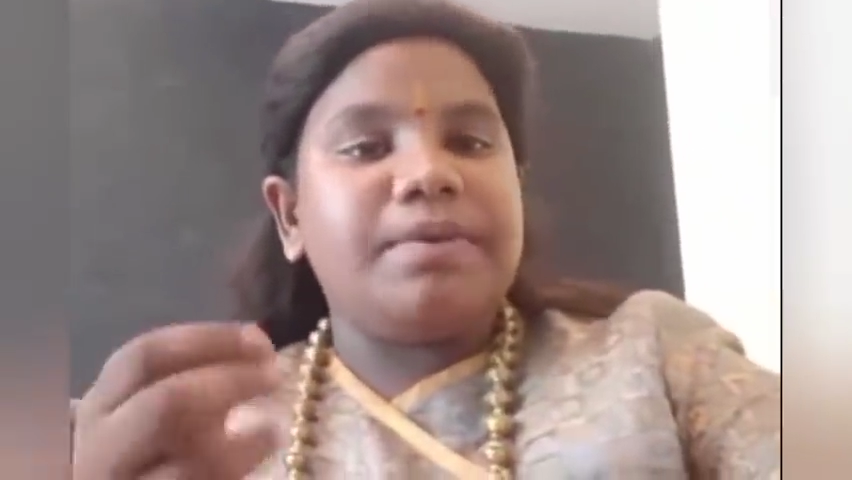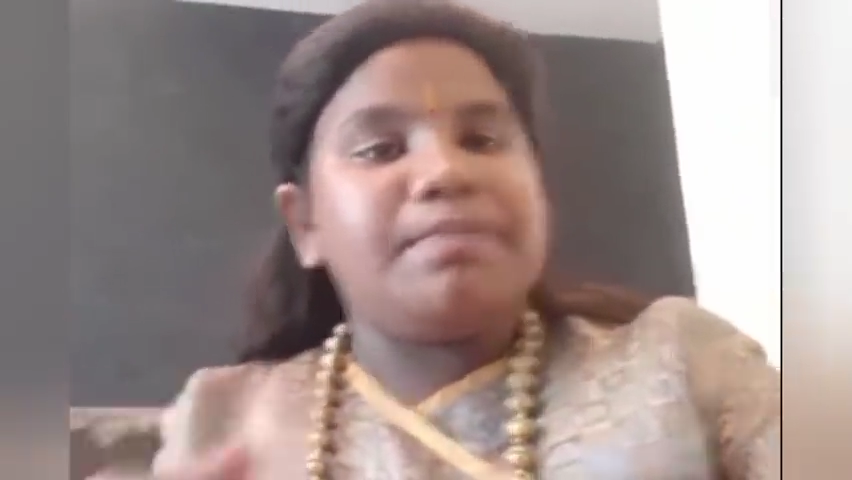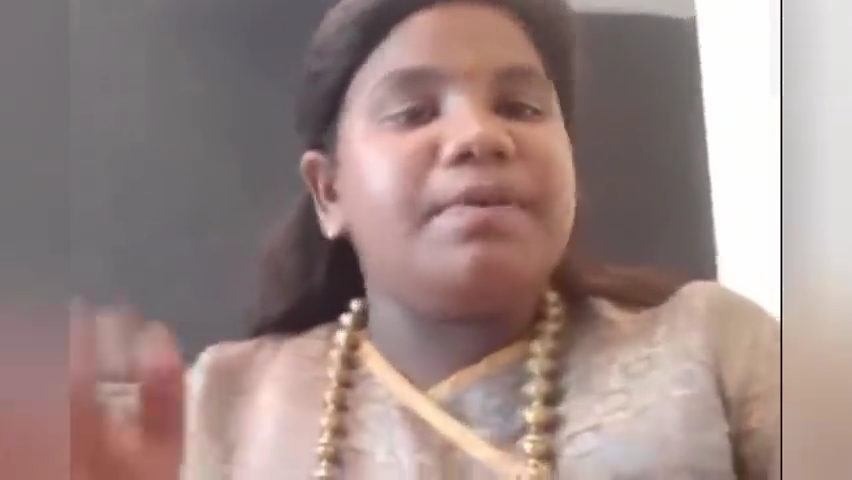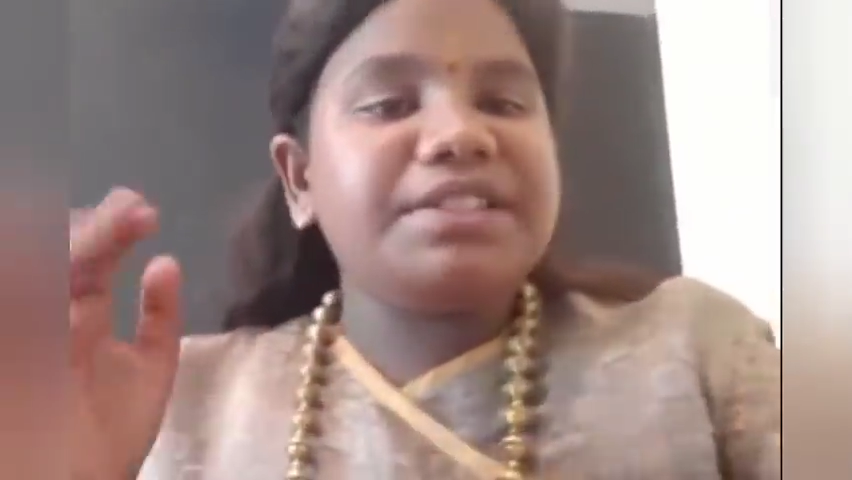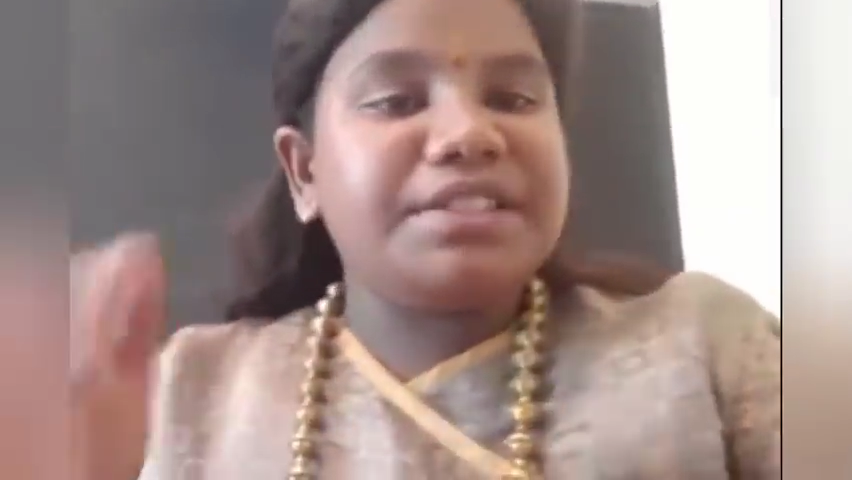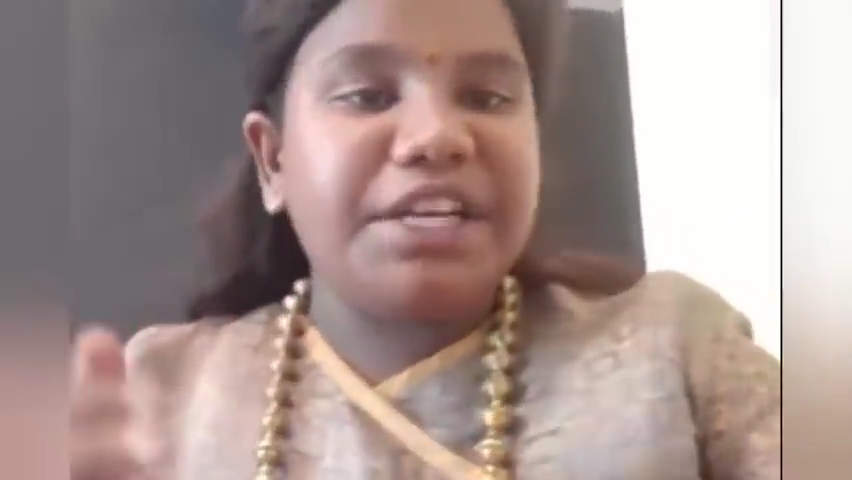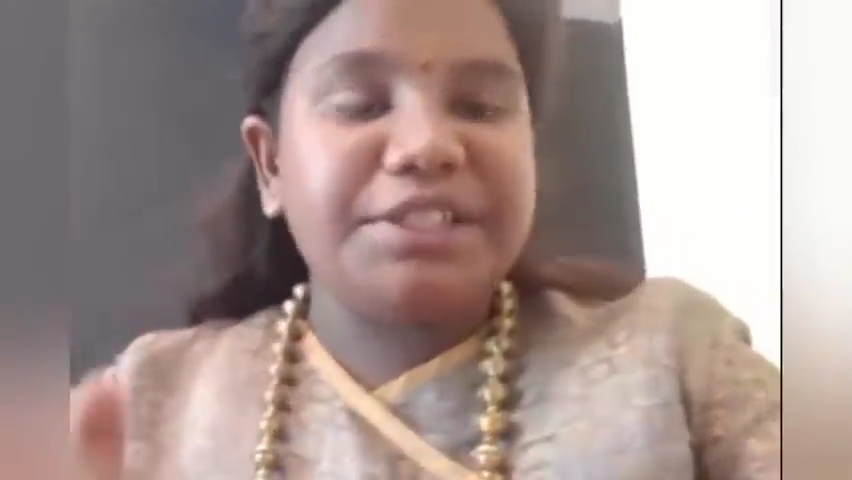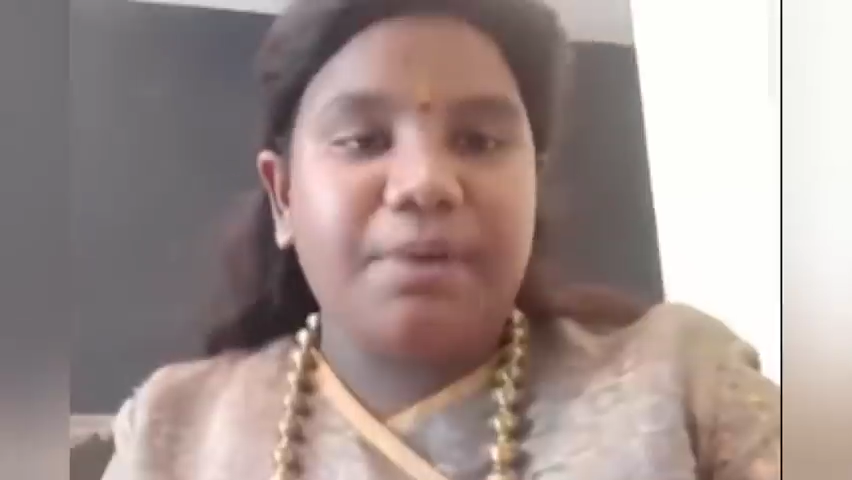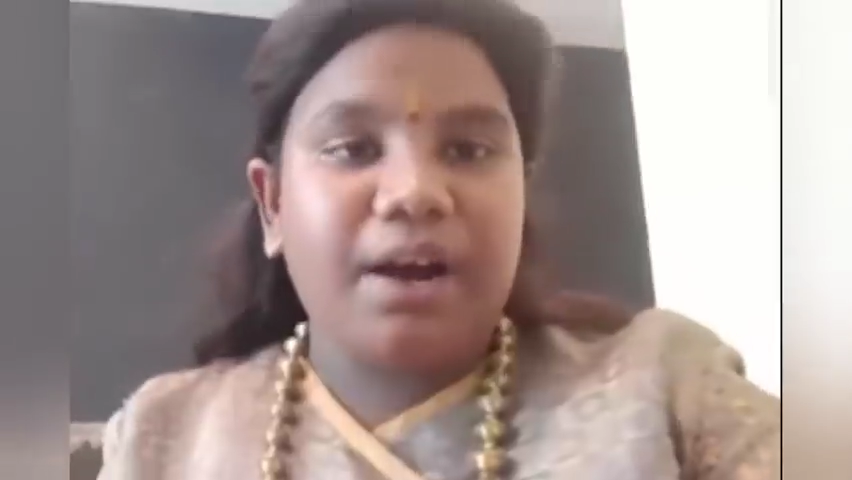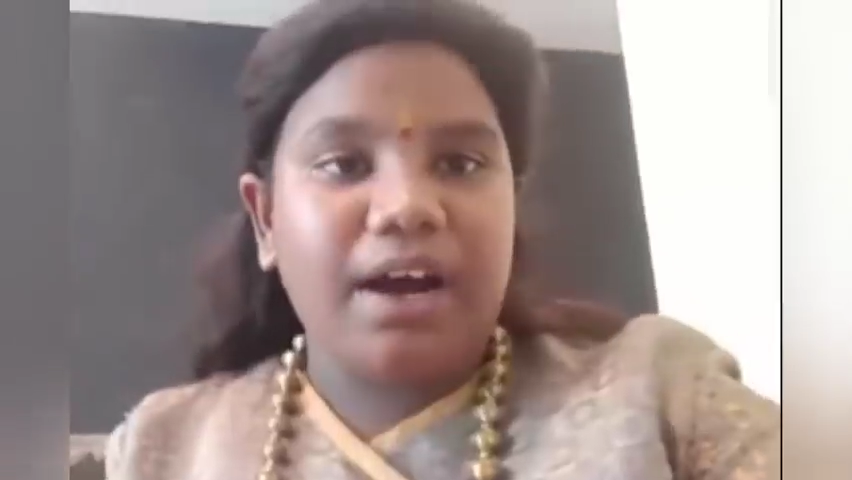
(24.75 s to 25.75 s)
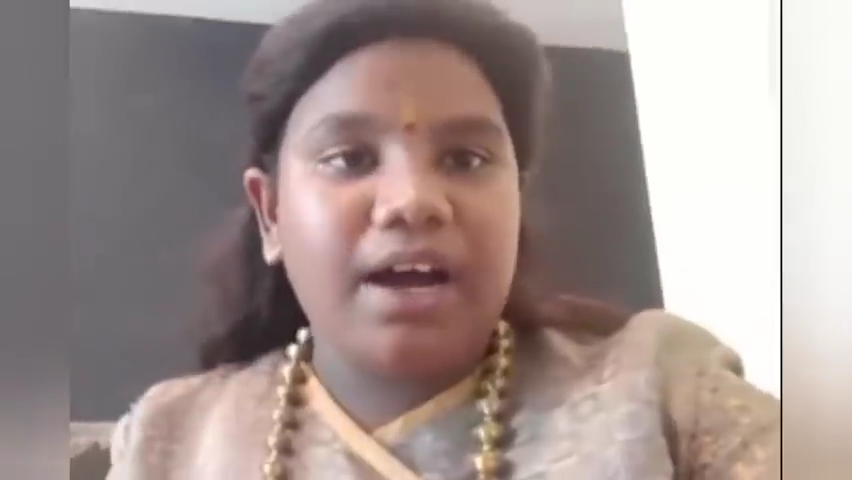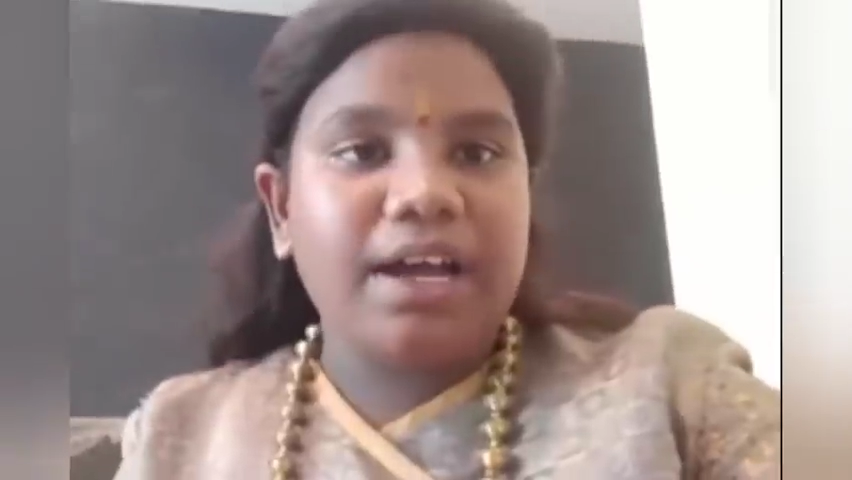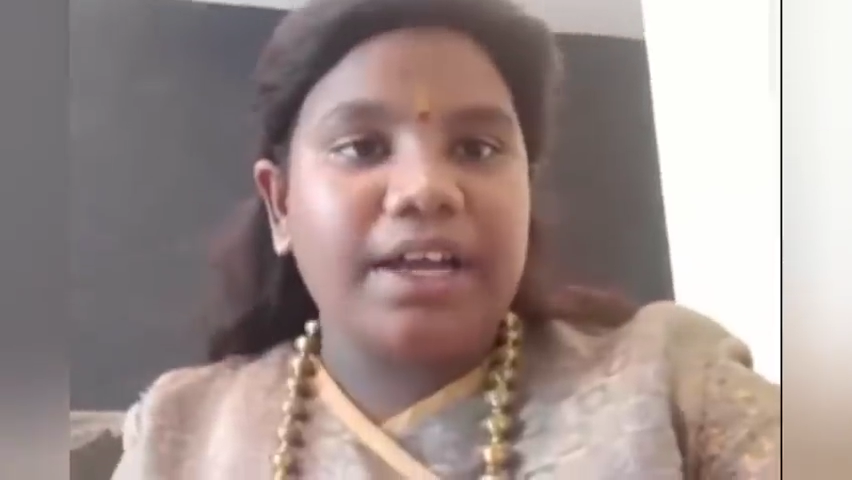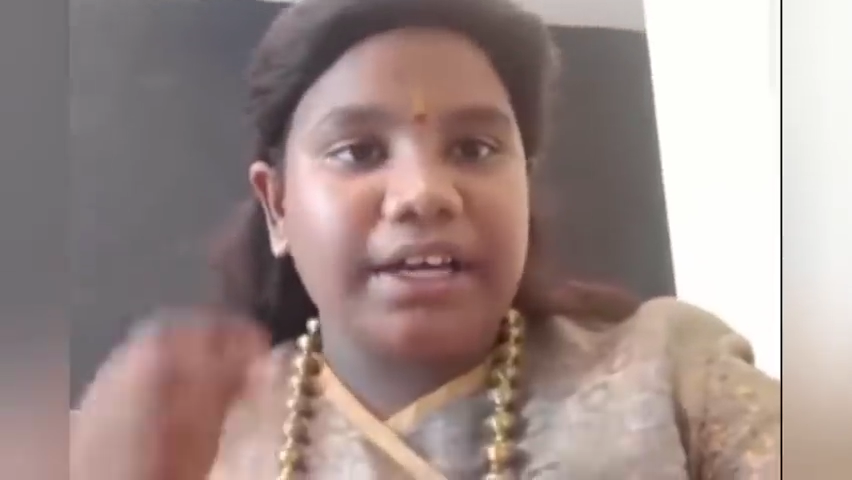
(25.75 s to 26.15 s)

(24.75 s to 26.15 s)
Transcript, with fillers: இப்போ குக் வித் கோமாளி ஷோவோட